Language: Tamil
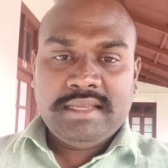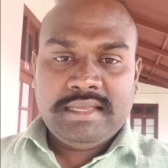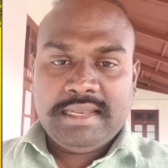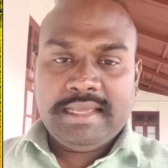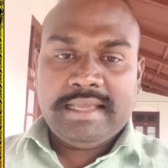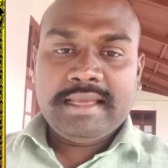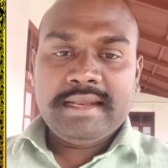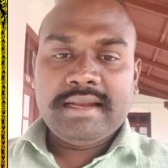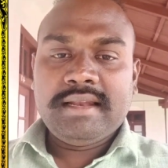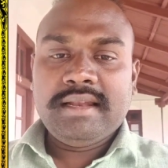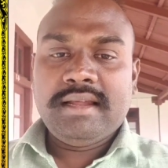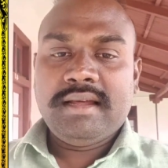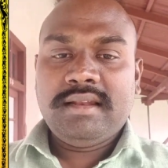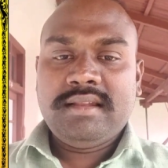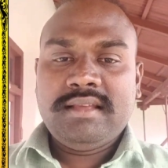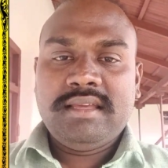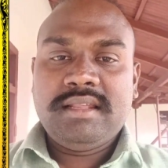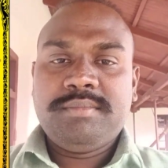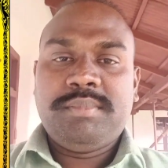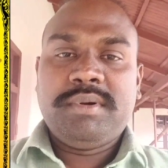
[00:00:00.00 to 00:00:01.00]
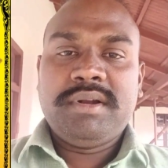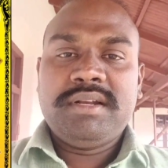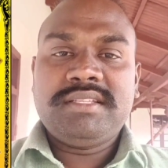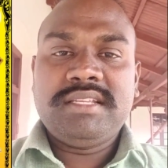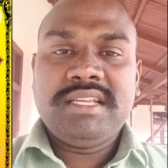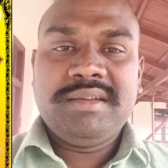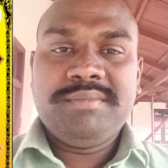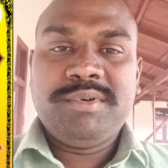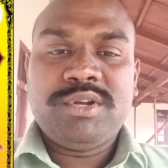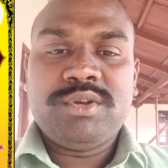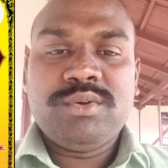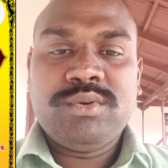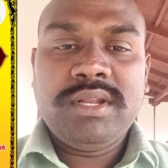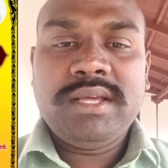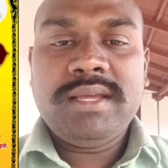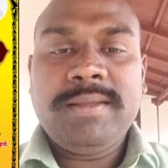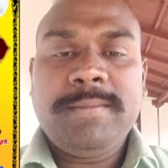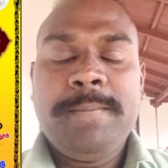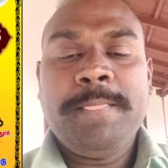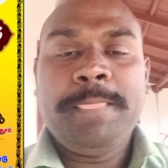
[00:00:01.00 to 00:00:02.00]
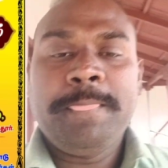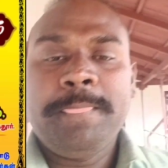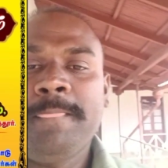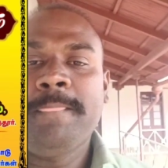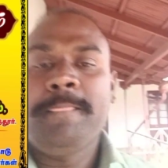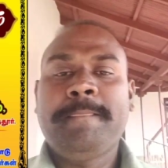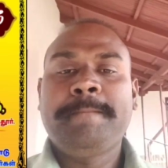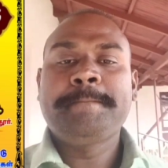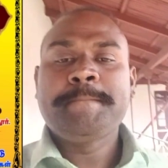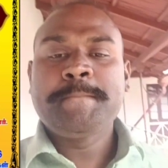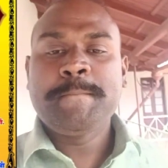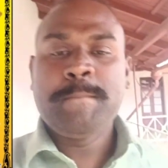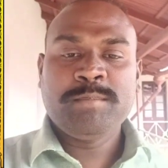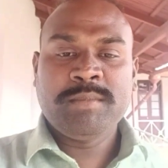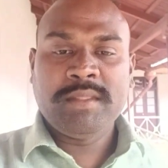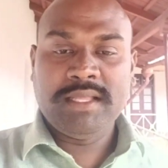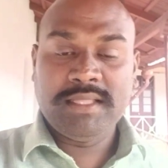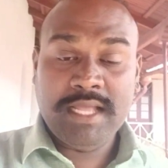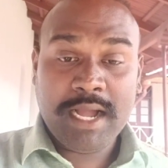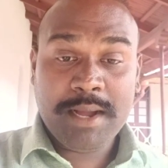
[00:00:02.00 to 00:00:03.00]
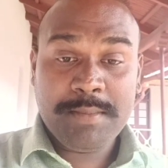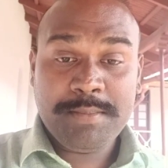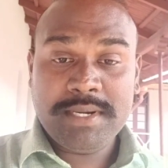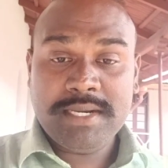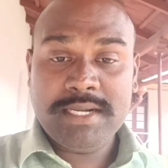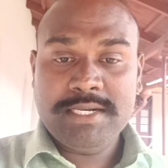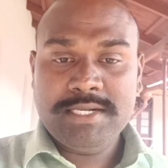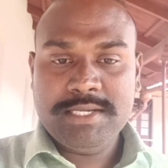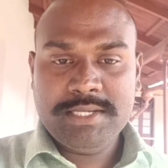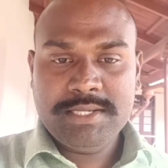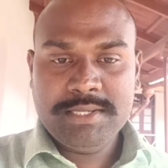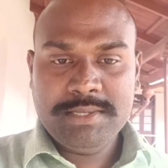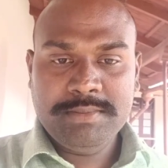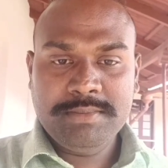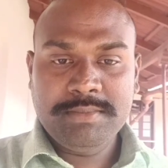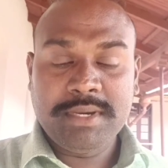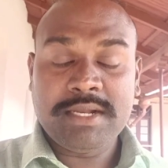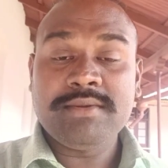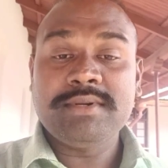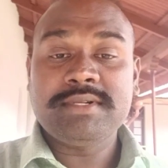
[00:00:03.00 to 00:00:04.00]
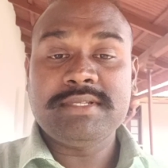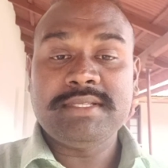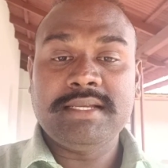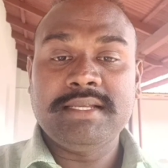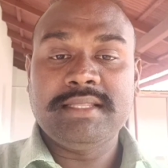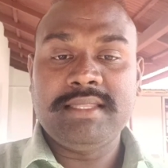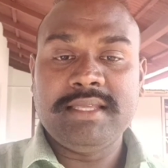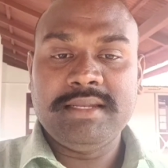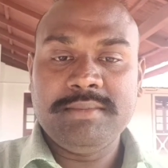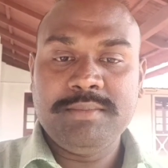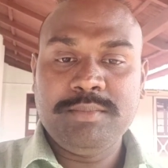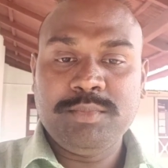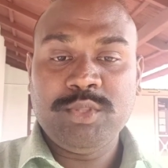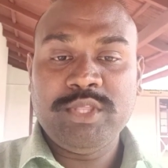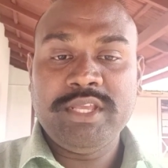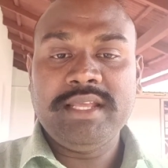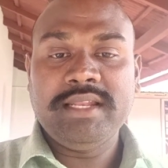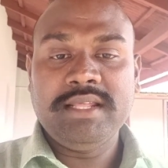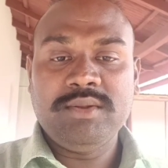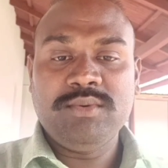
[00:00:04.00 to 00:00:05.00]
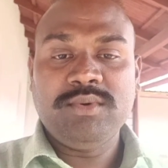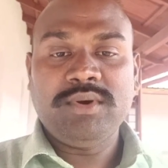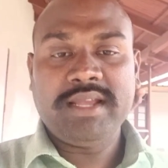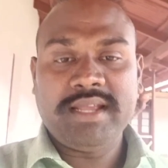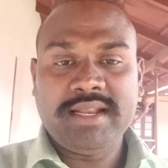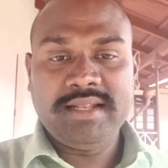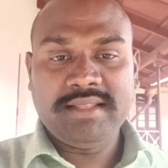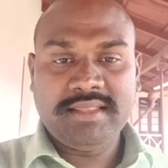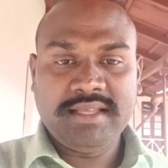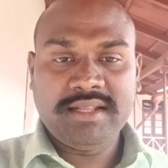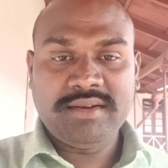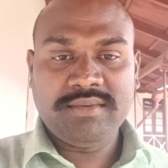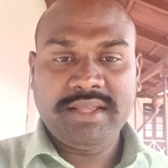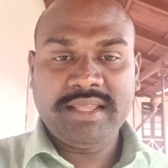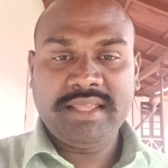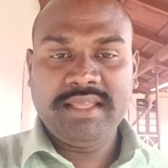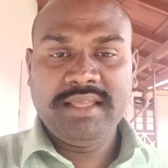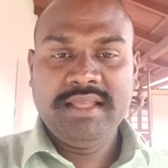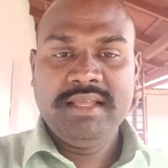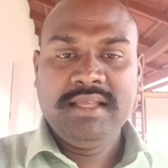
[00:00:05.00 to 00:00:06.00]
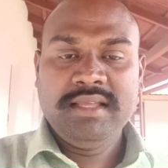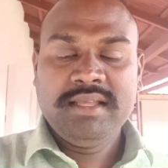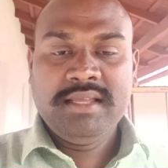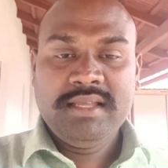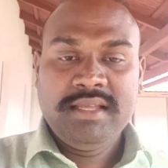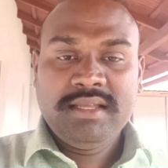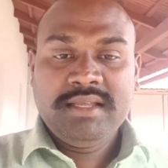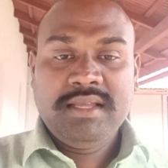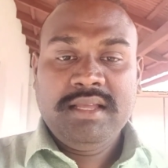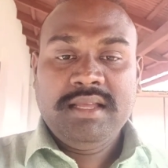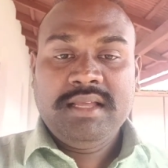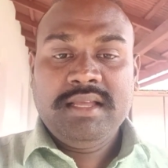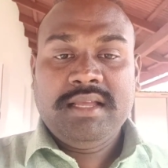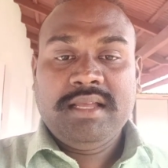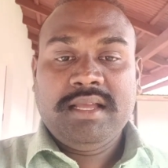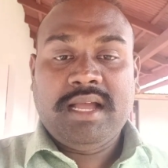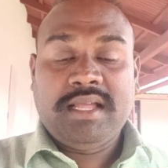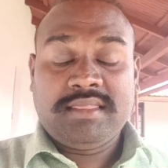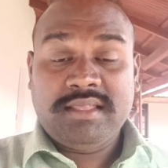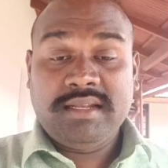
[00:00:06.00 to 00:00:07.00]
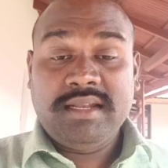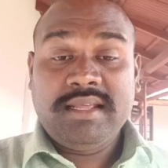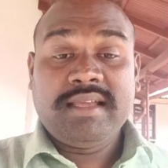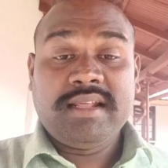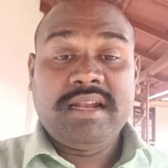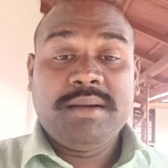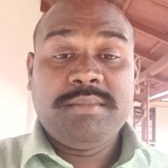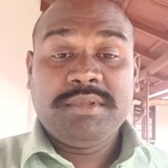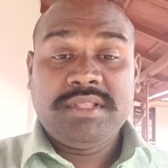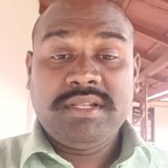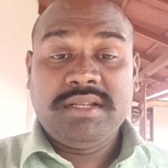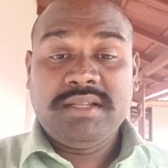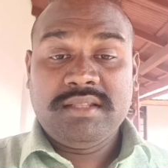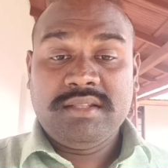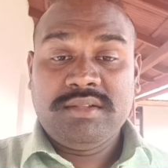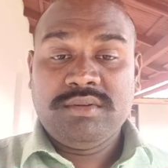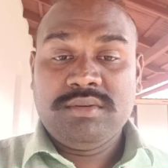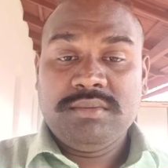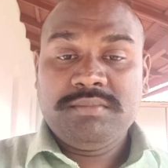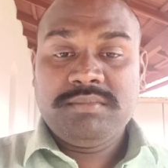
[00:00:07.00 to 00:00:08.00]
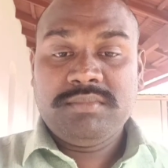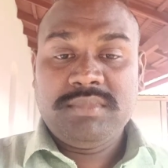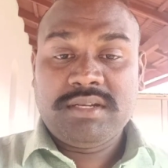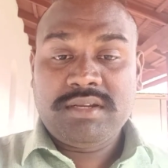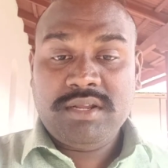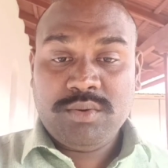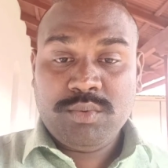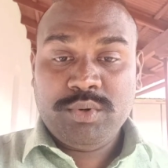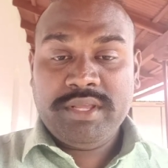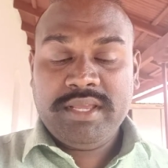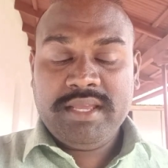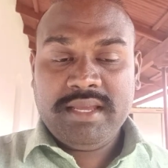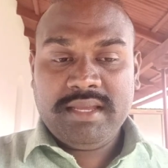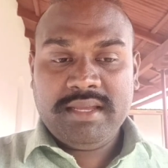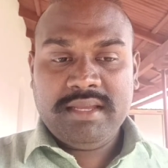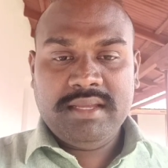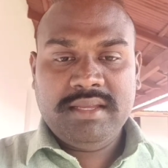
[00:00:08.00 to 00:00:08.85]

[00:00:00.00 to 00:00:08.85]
இளைஞர்களால் ஏற்பாடு செய்யப்பட்டுள்ள இந்த ஆப்பநாடு மறவர் சங்கத்தின் புதிய நிர்வாகிகள் தேர்வை அத்தனை கிராமத்திலிருந்தும் இருக்கக்கூடிய